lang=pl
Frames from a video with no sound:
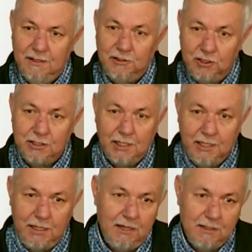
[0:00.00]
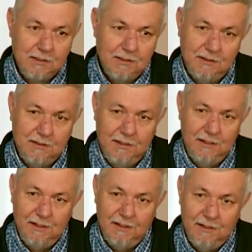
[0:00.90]
dzisiaj jest
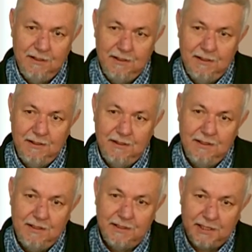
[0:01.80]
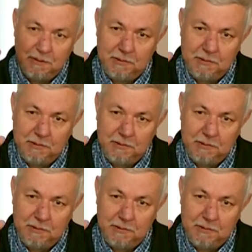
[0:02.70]
i takim